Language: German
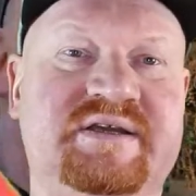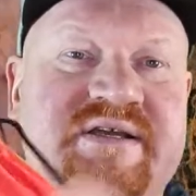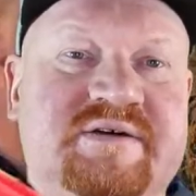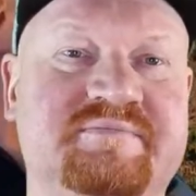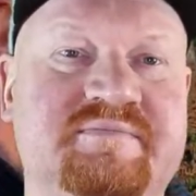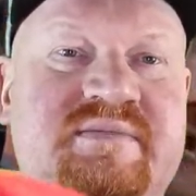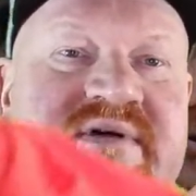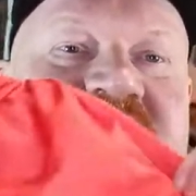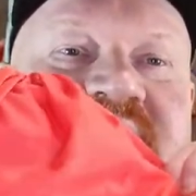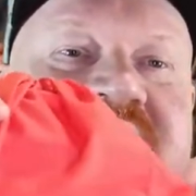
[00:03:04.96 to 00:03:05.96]
hier
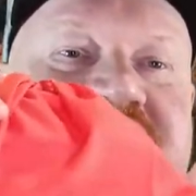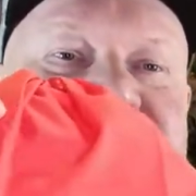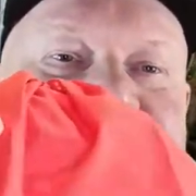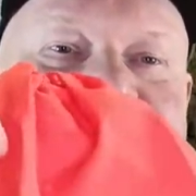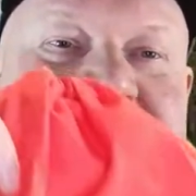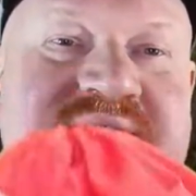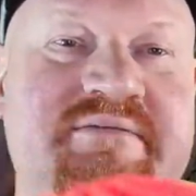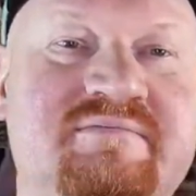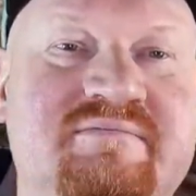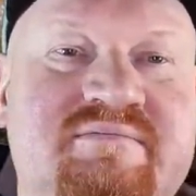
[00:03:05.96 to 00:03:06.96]
im Säcklein
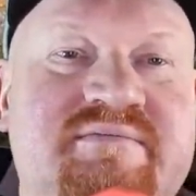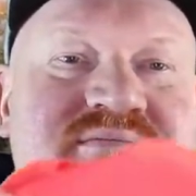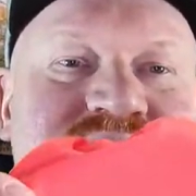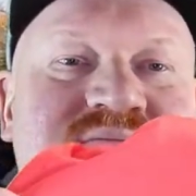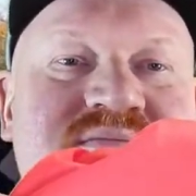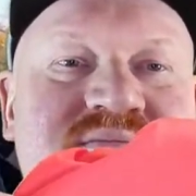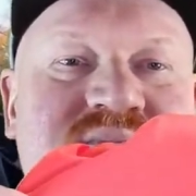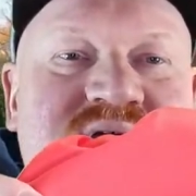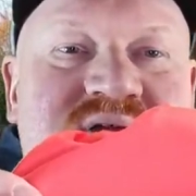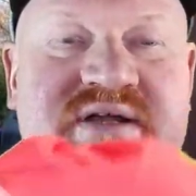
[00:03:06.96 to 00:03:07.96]

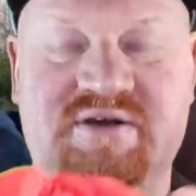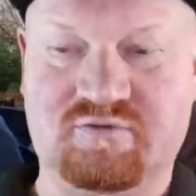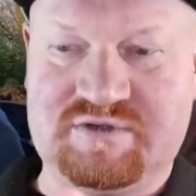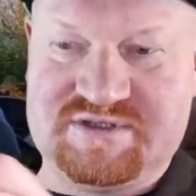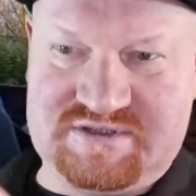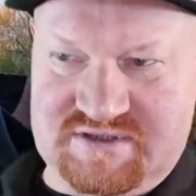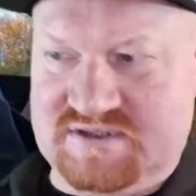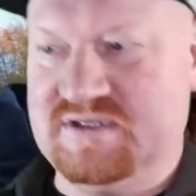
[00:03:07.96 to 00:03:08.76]
der gute